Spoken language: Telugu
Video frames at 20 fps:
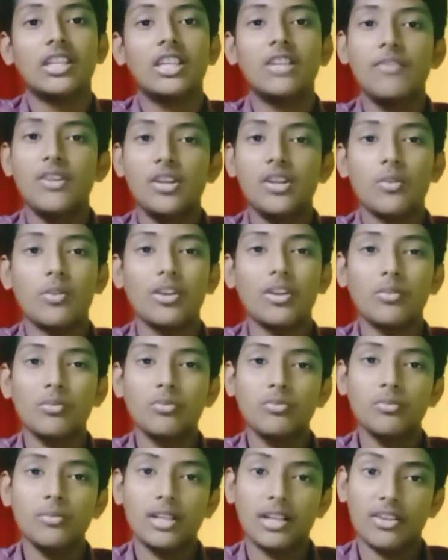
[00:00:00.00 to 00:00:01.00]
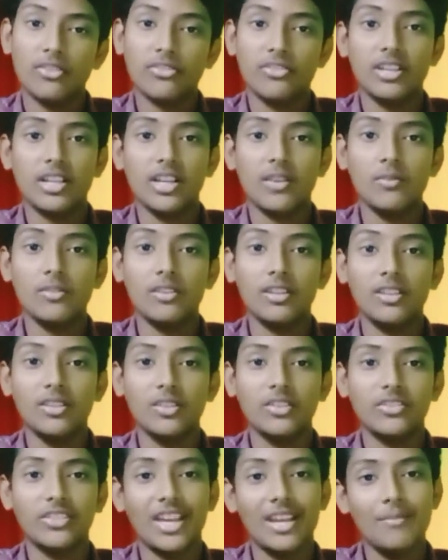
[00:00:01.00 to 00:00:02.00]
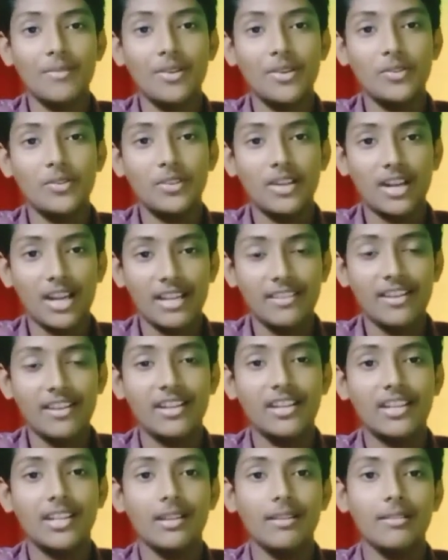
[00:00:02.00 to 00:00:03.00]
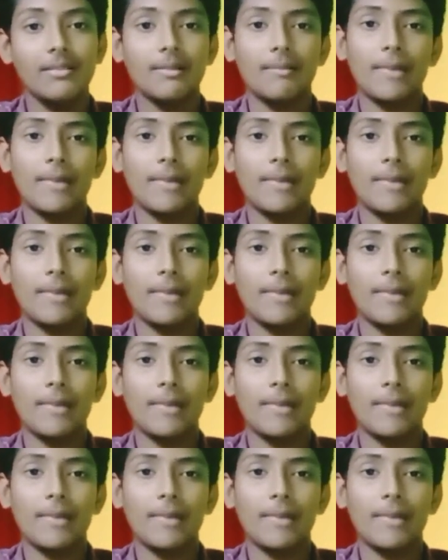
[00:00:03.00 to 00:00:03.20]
ఈ వీడియో కూడా కొంచెం ఇంట్రెస్టింగ్గా ఉంటుంది ఒకసారి మీరు ట్రై చేయండి